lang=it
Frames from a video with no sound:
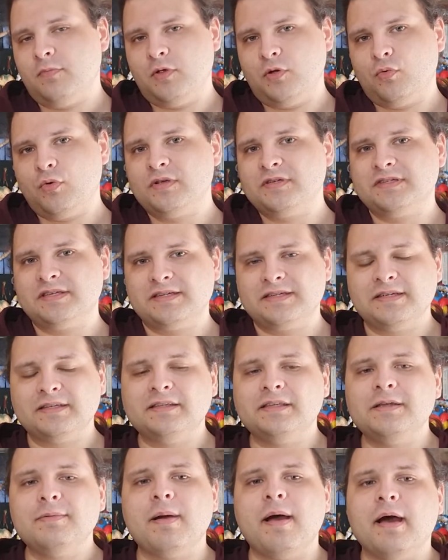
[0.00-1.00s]
in queste
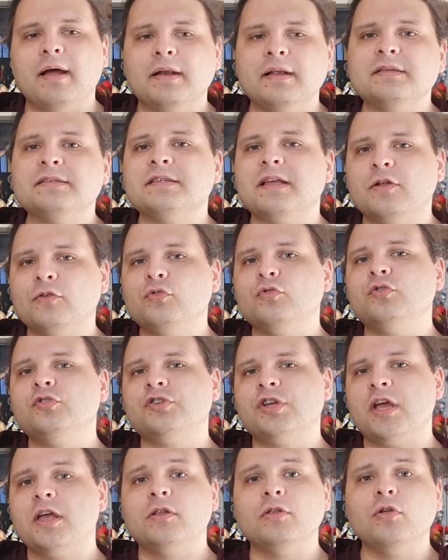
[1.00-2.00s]
settimane stanno
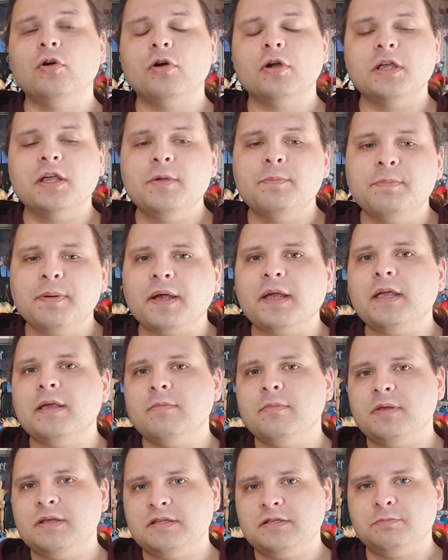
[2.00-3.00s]
uscendo i
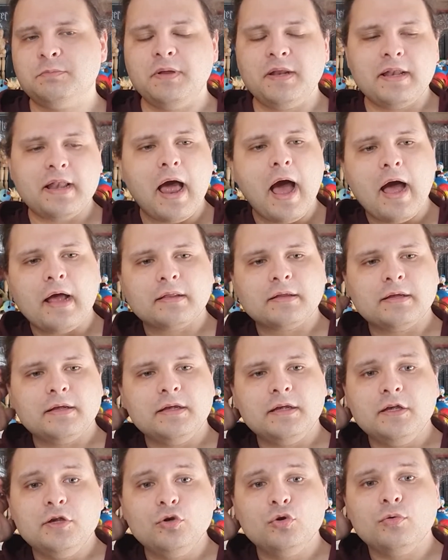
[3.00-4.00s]
primi
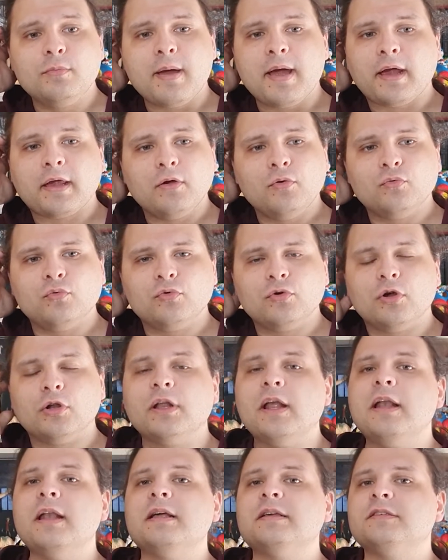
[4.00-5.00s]
spillati, i numeri 1
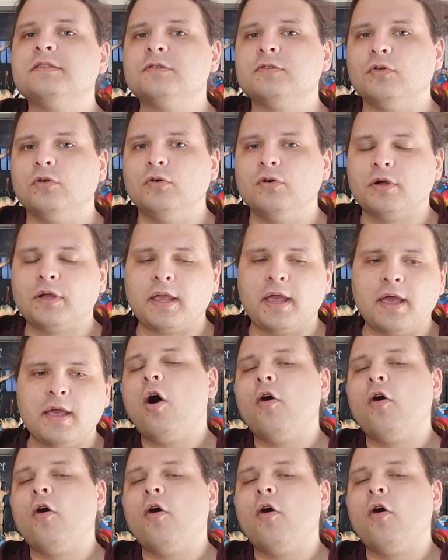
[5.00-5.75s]
delle storie.